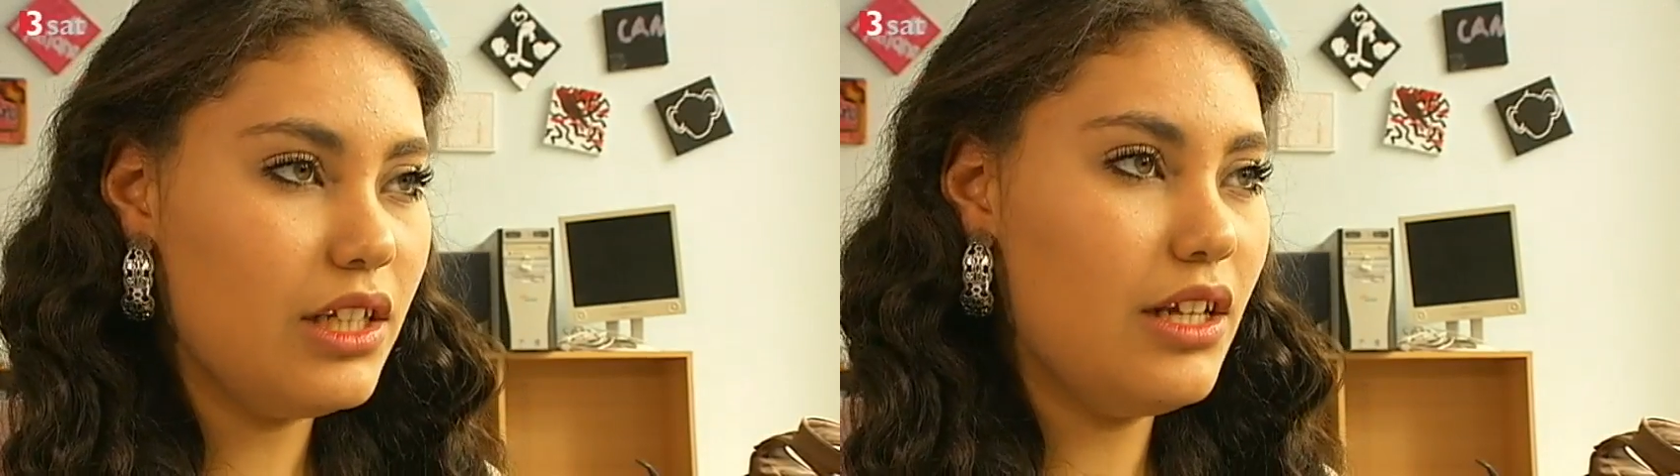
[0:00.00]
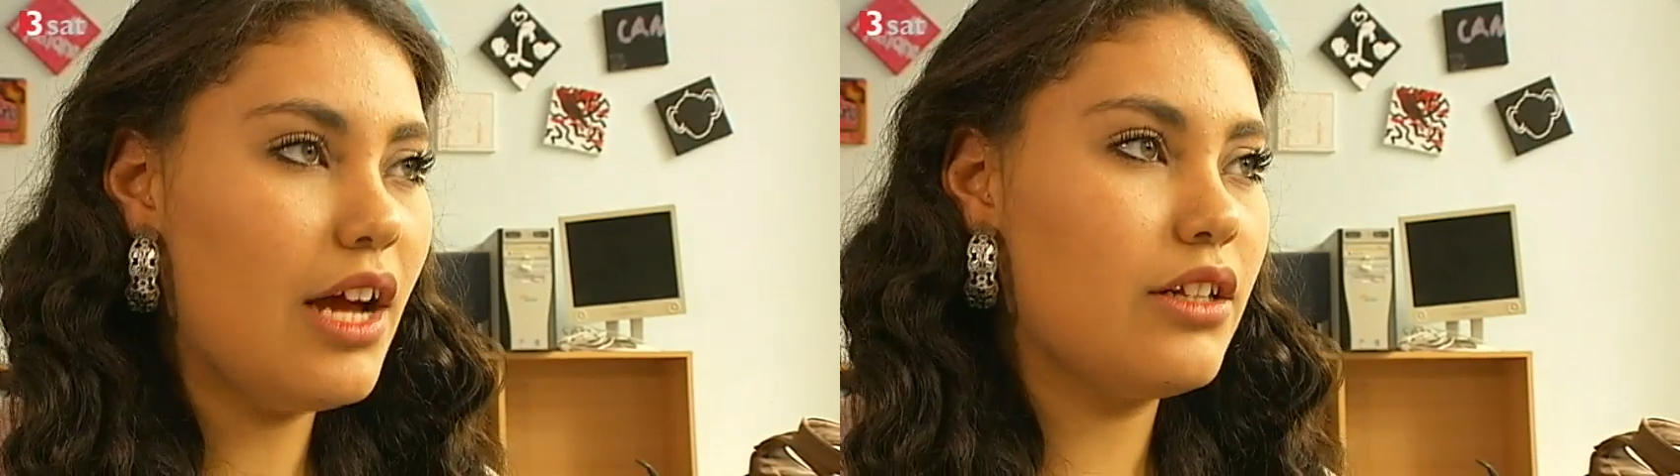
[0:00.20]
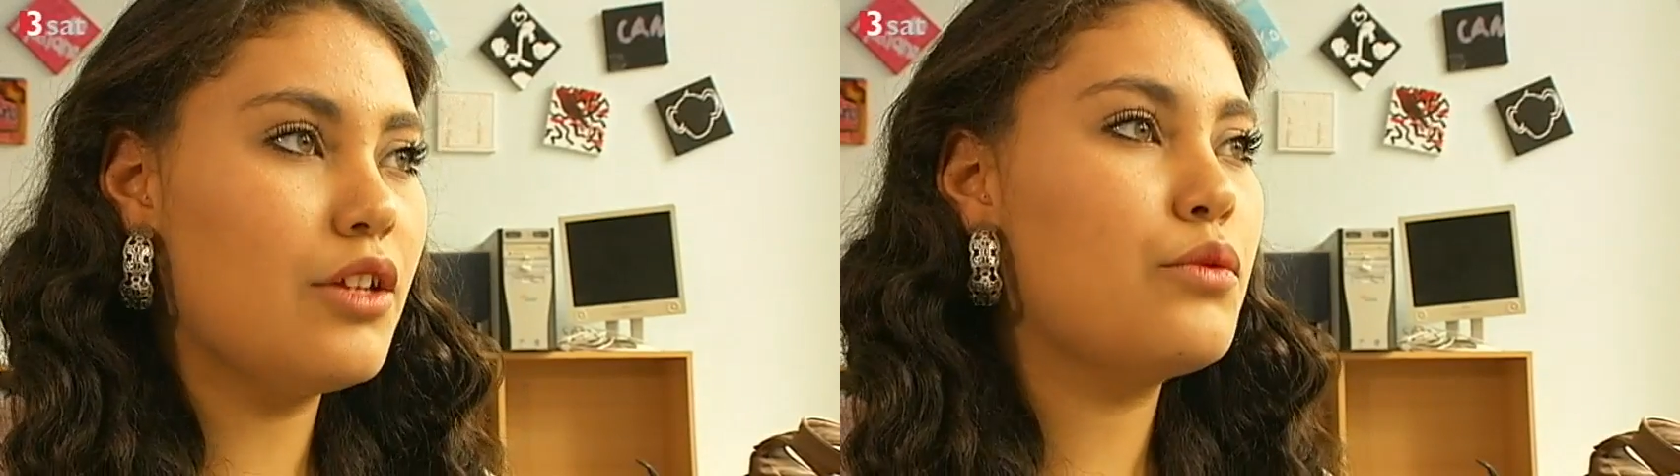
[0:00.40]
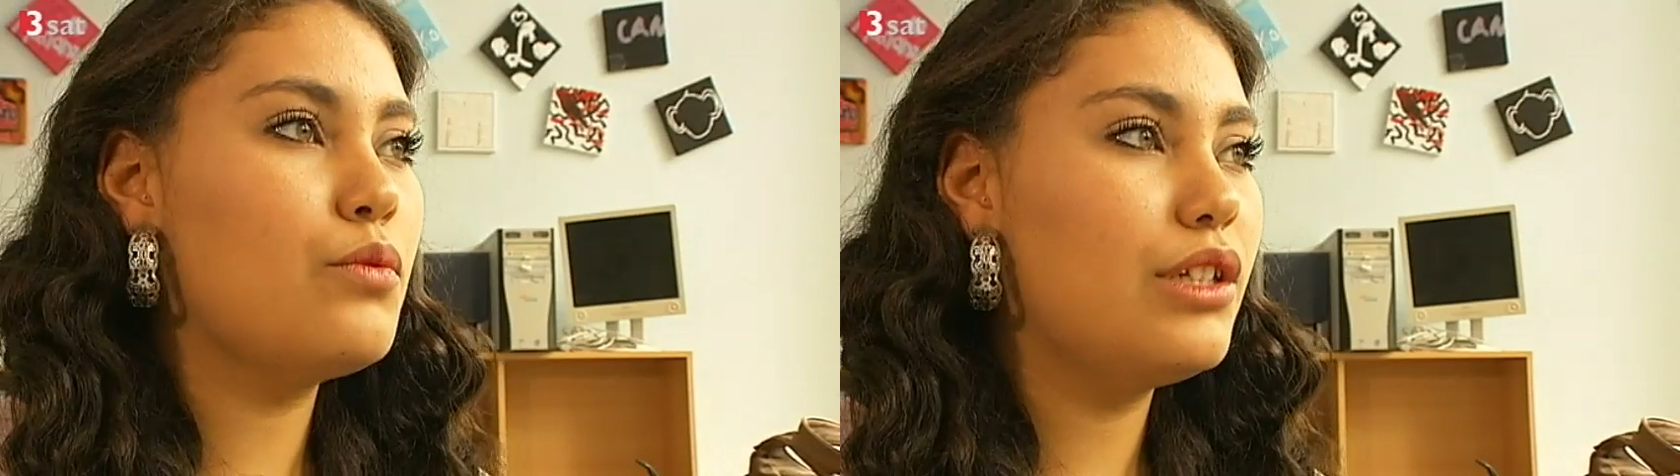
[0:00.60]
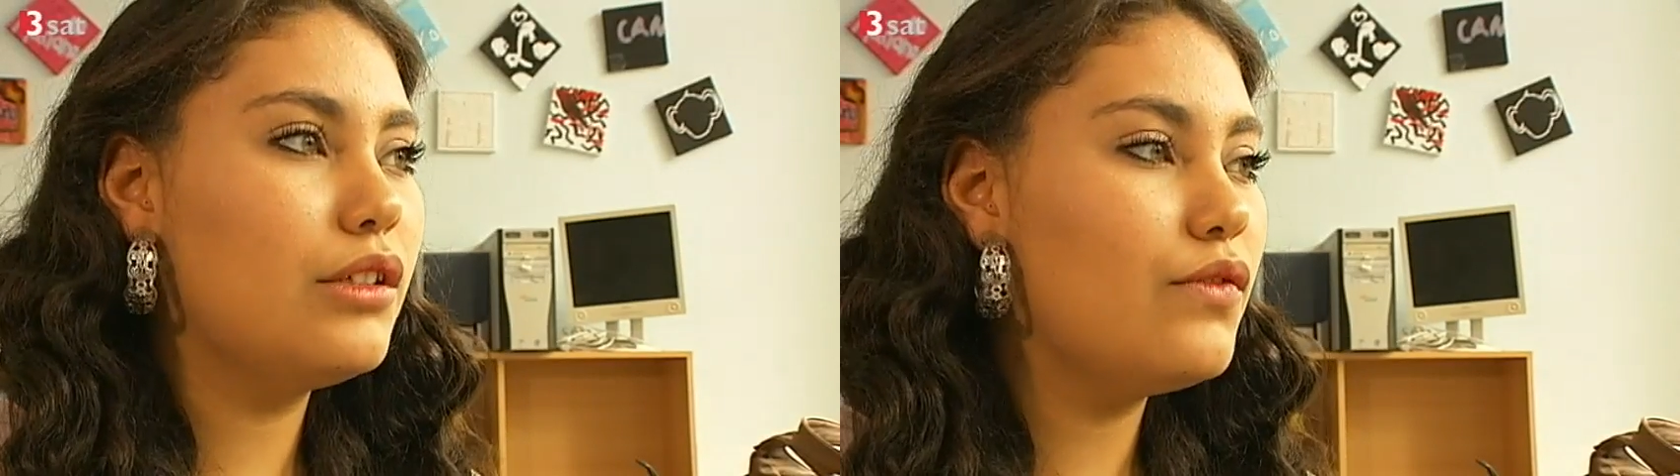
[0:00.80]
hier an der
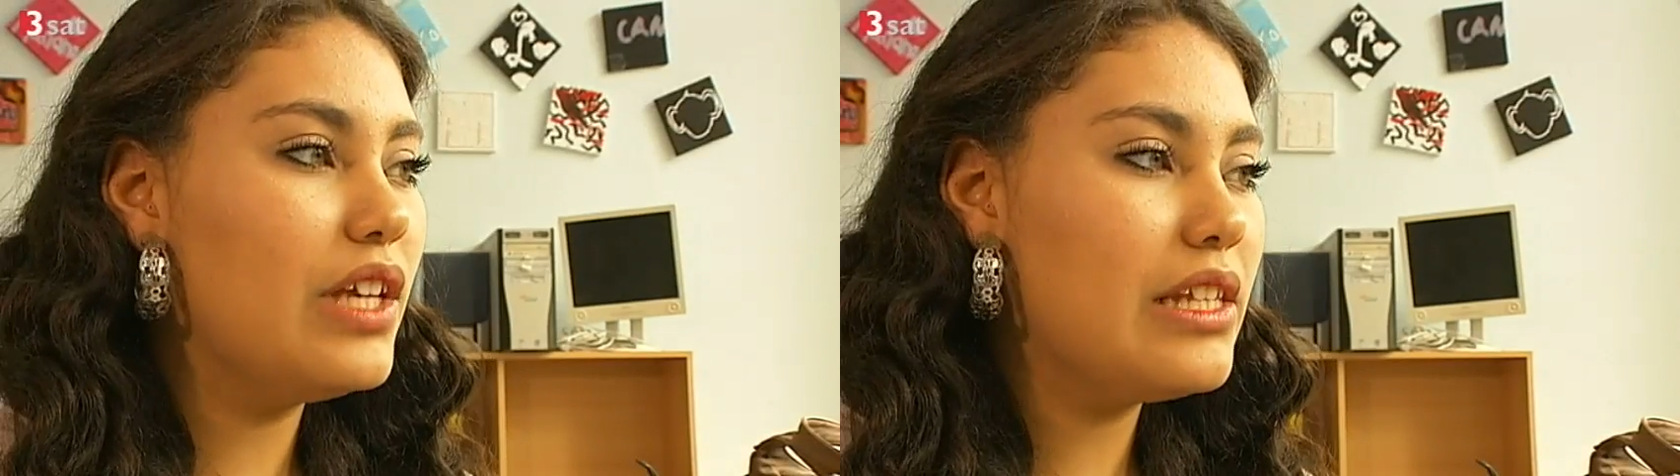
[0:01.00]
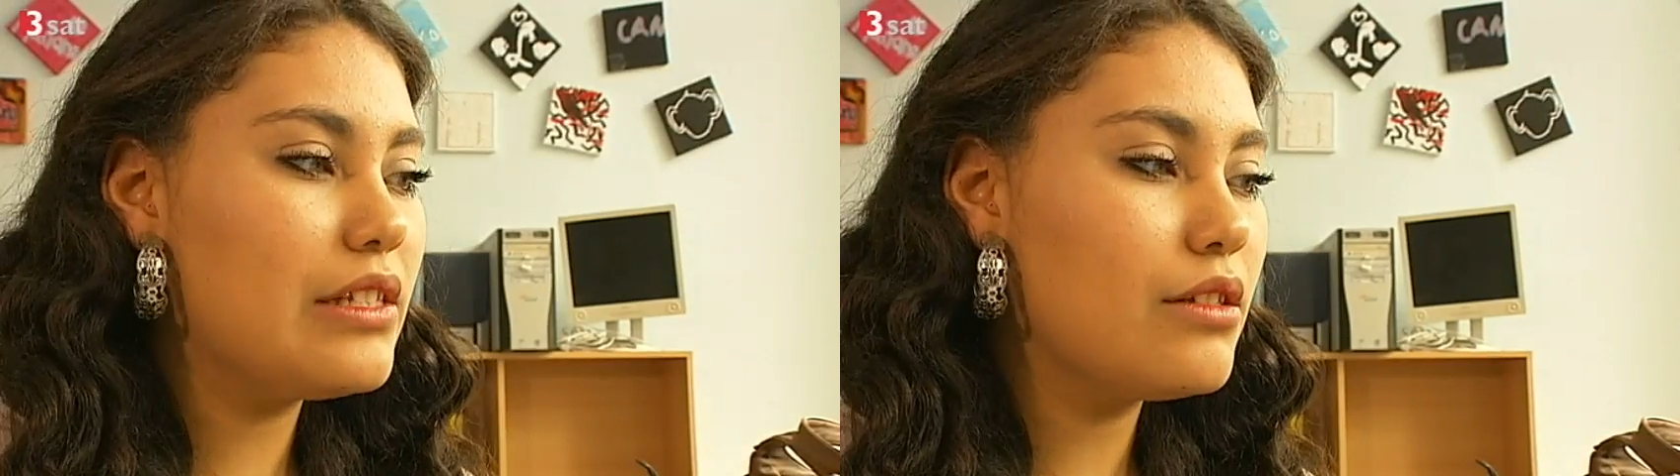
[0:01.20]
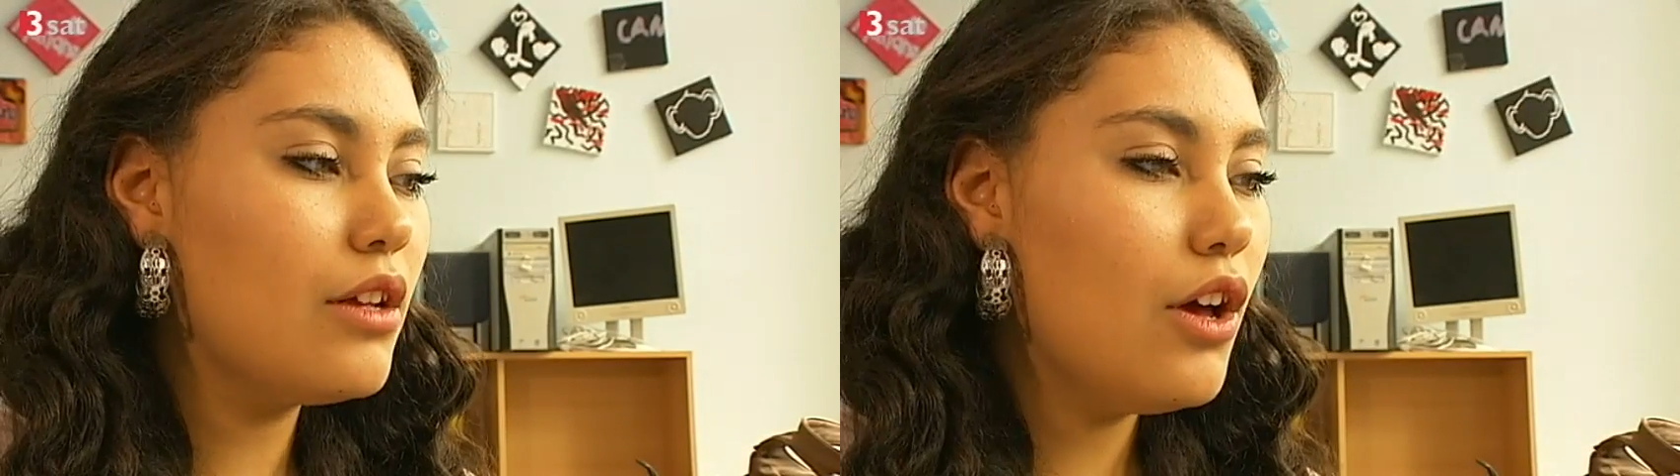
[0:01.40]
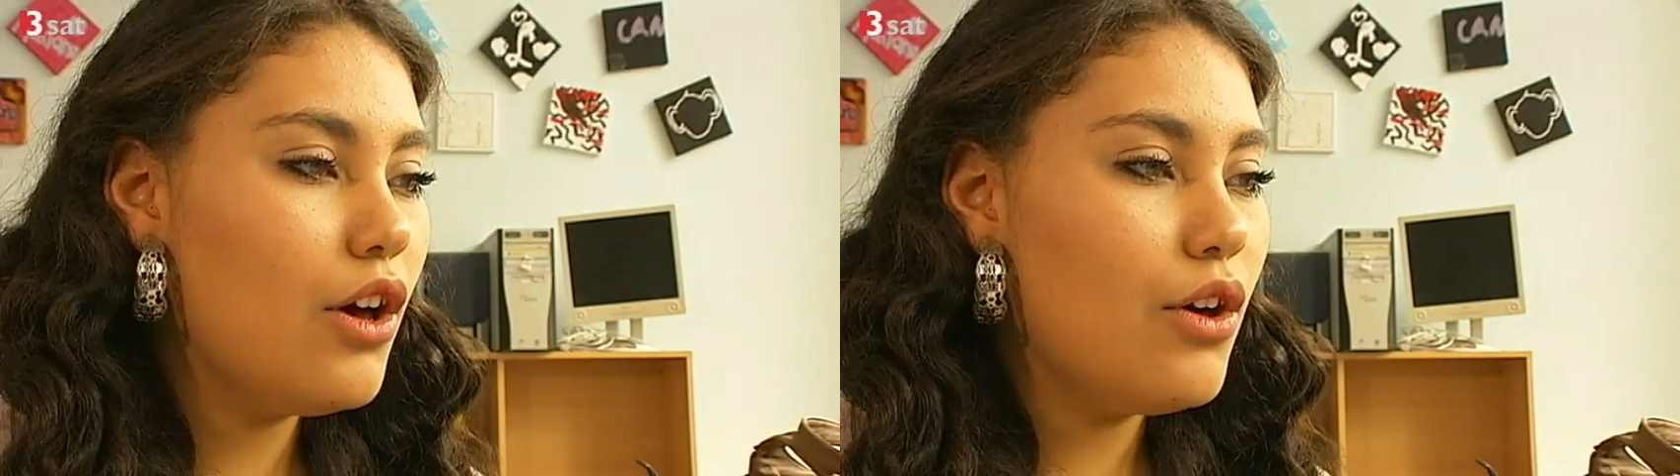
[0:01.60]
Schule gewesen.